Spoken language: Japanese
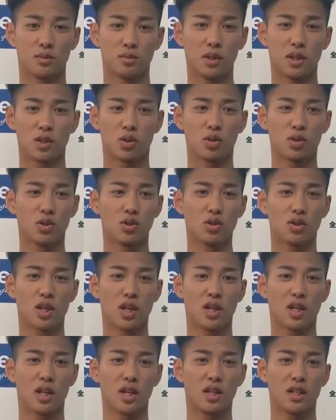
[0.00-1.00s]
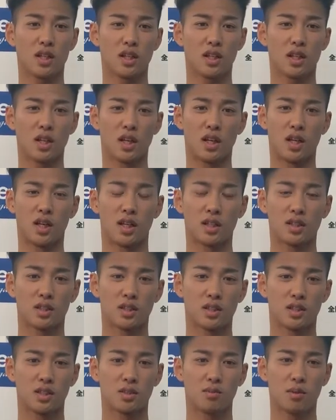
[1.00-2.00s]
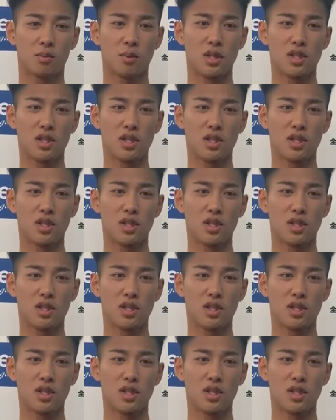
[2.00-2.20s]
まあ、こういう展開になったら、まあ、